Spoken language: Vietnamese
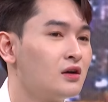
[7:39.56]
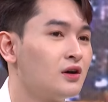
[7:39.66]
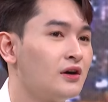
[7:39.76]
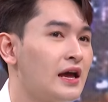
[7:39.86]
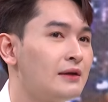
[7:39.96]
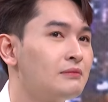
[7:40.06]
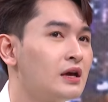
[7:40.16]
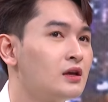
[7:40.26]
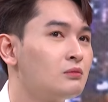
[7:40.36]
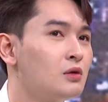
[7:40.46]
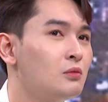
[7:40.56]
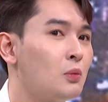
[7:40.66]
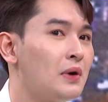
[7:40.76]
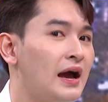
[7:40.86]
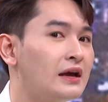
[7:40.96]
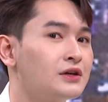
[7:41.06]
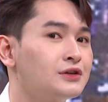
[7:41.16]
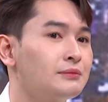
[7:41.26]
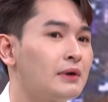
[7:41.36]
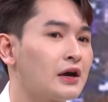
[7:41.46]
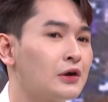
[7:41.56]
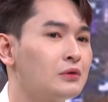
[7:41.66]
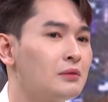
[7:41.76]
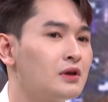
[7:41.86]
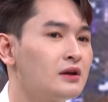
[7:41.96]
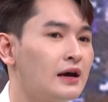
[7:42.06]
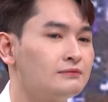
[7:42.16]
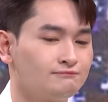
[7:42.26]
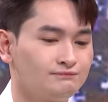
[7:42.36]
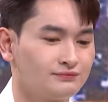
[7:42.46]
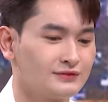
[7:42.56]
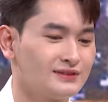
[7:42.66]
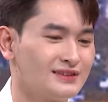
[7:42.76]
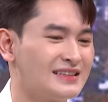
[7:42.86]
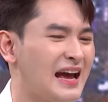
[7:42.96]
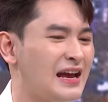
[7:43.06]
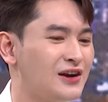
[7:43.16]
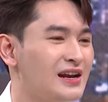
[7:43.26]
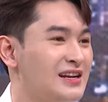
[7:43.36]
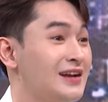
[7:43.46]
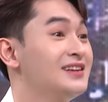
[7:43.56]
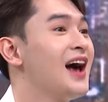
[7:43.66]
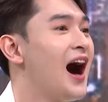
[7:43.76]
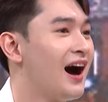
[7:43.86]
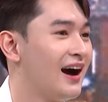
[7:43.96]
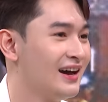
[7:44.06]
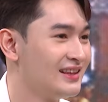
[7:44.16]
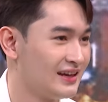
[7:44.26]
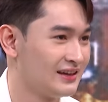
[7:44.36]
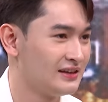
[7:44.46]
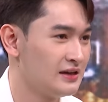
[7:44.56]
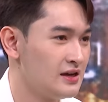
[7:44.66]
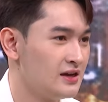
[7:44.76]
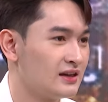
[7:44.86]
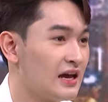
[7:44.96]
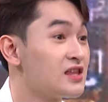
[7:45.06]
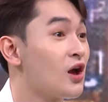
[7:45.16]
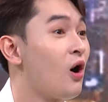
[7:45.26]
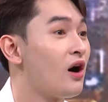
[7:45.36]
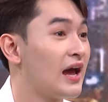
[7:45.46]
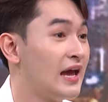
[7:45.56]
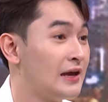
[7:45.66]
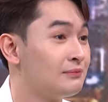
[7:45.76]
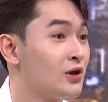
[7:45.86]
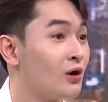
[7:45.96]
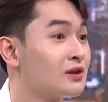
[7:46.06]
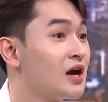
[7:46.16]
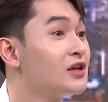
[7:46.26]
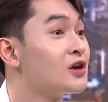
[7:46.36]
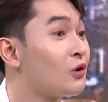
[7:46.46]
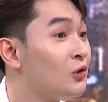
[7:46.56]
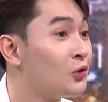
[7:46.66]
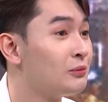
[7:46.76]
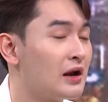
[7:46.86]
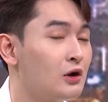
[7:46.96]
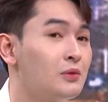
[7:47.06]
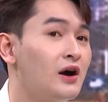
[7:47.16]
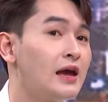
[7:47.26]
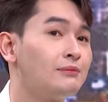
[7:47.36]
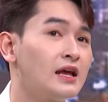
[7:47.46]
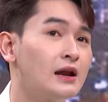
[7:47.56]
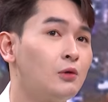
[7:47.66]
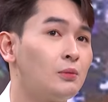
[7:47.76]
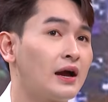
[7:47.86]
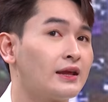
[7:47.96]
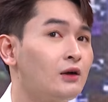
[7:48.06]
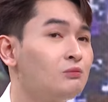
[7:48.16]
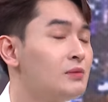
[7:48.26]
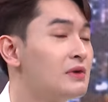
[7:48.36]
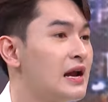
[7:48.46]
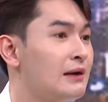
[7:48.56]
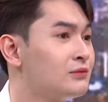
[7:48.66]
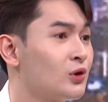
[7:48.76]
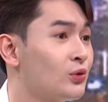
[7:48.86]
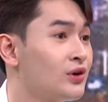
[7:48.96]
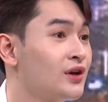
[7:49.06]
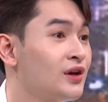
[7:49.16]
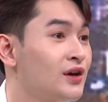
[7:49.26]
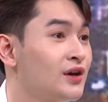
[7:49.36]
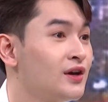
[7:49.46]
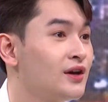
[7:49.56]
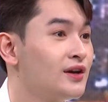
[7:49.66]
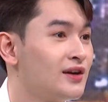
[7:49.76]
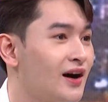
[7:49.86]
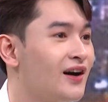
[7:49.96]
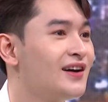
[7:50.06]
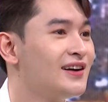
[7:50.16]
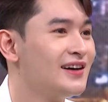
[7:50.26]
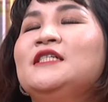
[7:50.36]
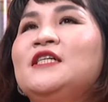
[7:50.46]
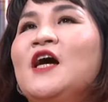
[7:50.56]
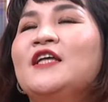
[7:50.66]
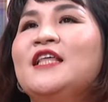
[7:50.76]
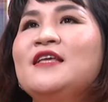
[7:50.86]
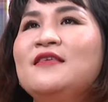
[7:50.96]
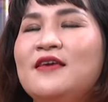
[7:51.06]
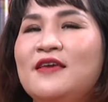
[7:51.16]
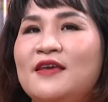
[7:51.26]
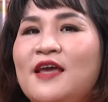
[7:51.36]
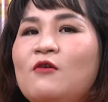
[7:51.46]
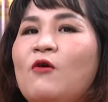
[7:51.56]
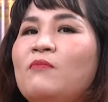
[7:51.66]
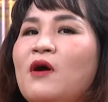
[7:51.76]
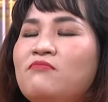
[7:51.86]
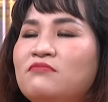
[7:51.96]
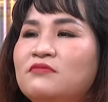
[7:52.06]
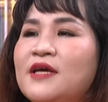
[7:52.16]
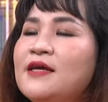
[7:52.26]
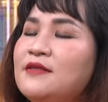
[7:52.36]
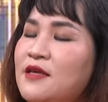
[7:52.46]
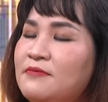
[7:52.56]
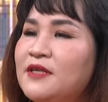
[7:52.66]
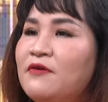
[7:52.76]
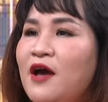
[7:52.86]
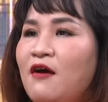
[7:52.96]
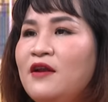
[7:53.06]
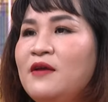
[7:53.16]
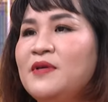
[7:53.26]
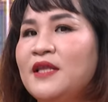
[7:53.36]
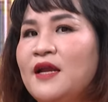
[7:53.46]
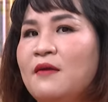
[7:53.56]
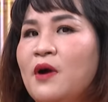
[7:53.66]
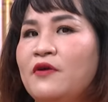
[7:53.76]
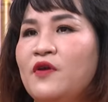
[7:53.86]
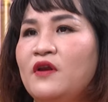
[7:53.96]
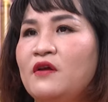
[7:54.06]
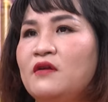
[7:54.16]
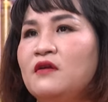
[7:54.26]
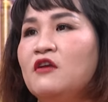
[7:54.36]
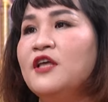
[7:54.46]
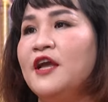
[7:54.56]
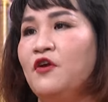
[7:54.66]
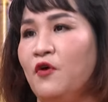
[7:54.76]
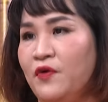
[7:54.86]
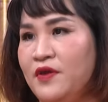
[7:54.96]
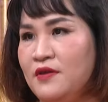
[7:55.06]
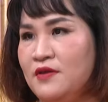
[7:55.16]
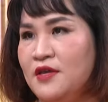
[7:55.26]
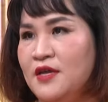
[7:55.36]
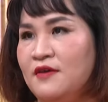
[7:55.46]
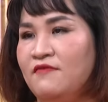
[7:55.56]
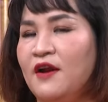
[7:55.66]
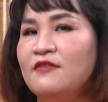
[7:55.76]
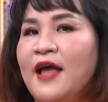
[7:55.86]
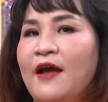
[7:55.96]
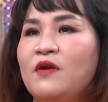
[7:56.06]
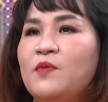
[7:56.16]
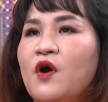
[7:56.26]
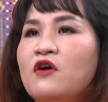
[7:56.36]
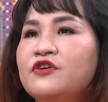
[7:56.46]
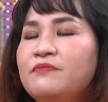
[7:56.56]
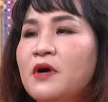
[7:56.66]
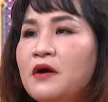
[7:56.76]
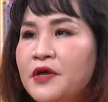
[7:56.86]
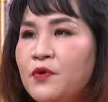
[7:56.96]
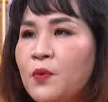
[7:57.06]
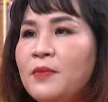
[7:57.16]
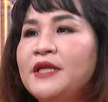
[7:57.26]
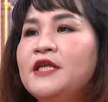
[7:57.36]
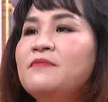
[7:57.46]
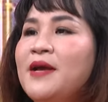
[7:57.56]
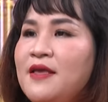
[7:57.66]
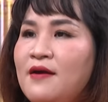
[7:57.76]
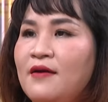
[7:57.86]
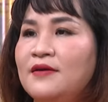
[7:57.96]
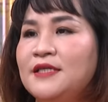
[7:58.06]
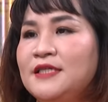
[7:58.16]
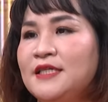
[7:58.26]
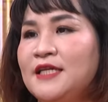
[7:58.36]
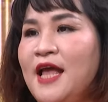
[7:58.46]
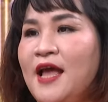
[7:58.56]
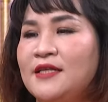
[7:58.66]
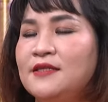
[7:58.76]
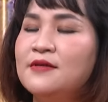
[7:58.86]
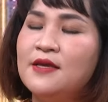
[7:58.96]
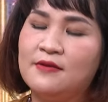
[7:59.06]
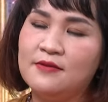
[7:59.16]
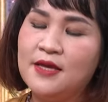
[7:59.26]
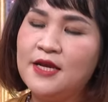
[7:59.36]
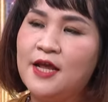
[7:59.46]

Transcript: rồi em bị giống như một hai người mà kiểu giống như là người ta hay nói là định thần đó chị ừ. cái chọt em chọt tới chọt lui mà lúc đó em chỉ là một thằng nhóc mới 15 tuổi đó rồi thế thì cái cột mốc kế tiếp sau đó để mình thấy là mọi chuyện nó nó thay đổi và nó tạo ra một con người mới của mình như bây giờ là sự kiện như thế